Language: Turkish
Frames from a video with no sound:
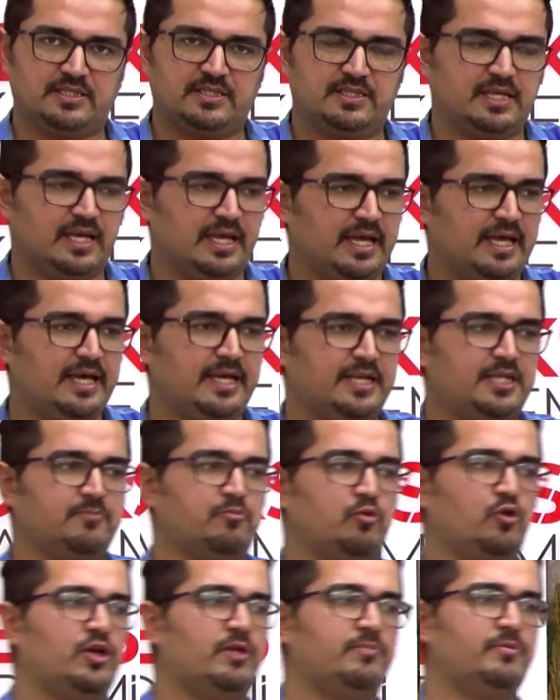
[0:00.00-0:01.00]
size eğer ki
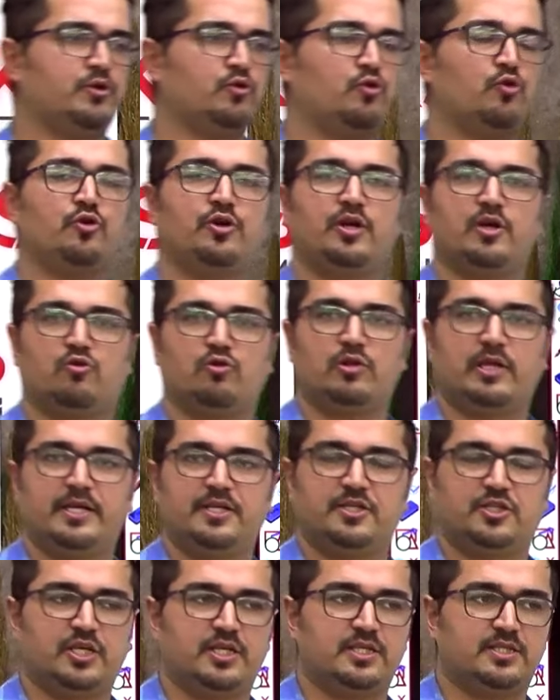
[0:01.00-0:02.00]
böyle bir örnek olayın
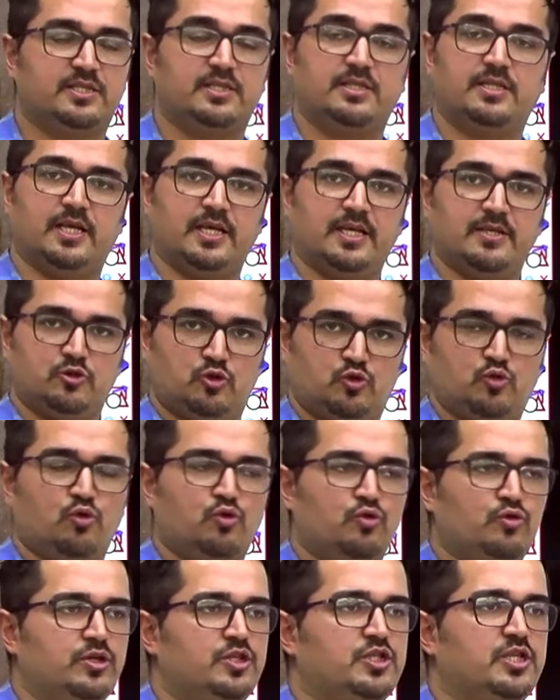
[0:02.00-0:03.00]
içerisinde,
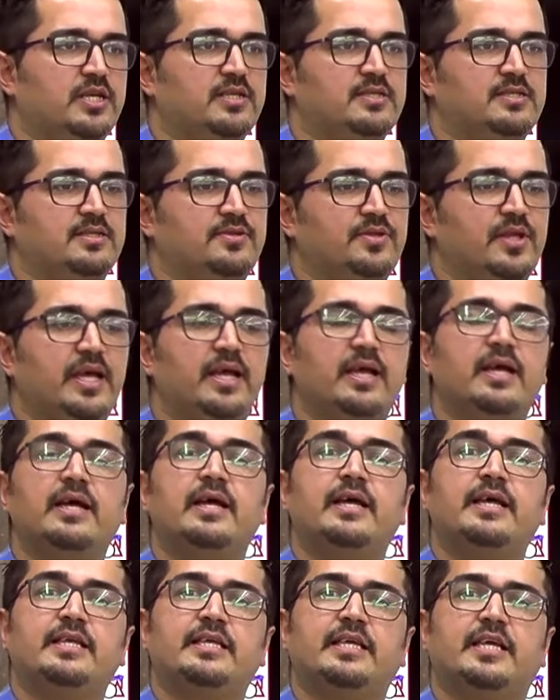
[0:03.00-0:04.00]
sorunun içerisinde
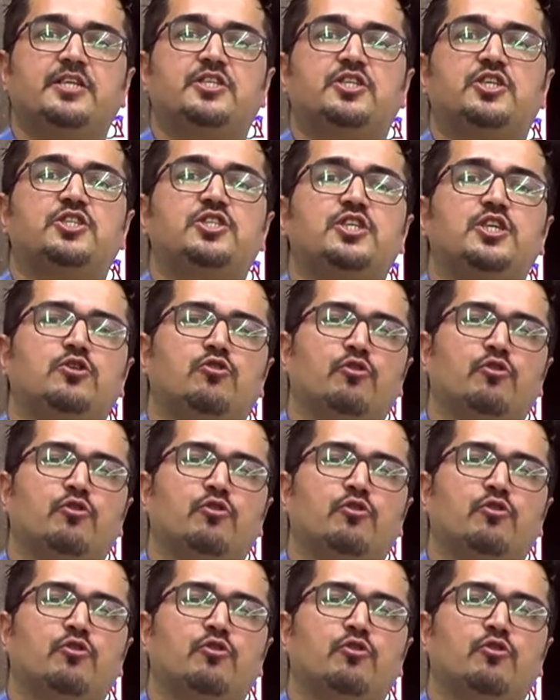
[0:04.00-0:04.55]
geçici